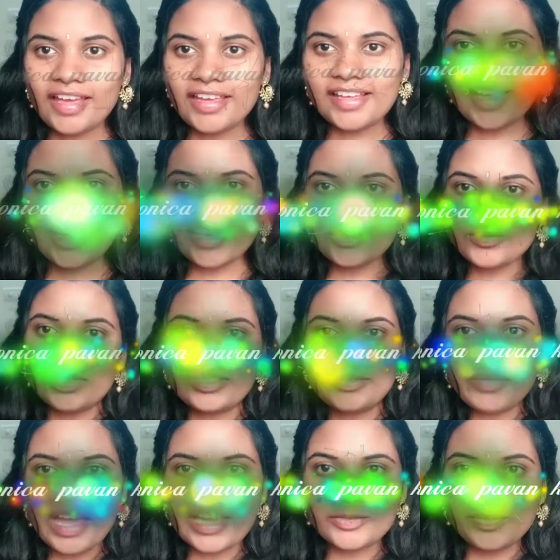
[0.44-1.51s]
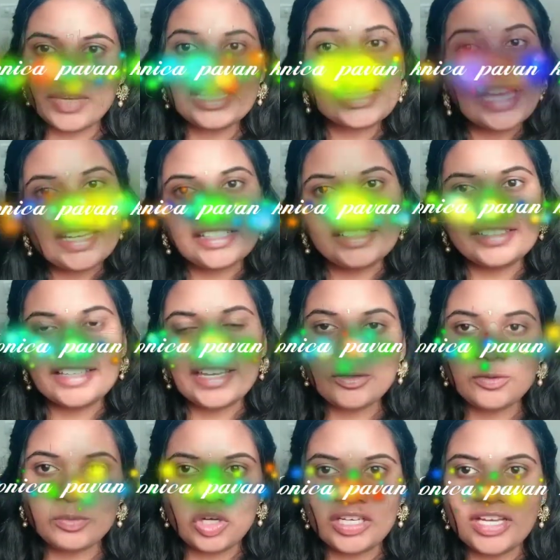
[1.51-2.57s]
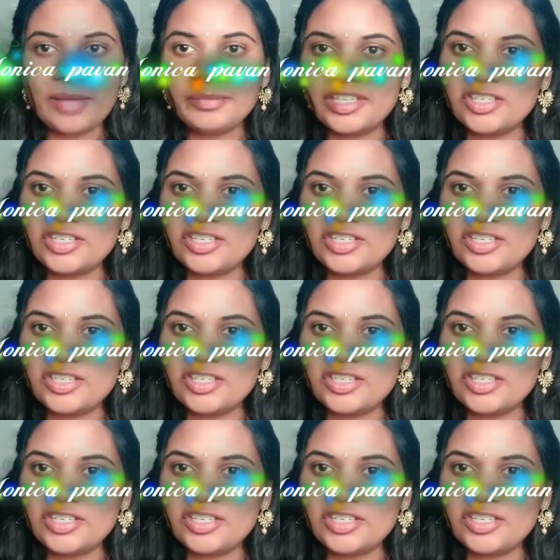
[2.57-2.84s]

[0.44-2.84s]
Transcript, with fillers: హాయ్ గాయస్ వెల్కమ్ బ్యాక్ టు మై ఛానల్ నేను మోనిక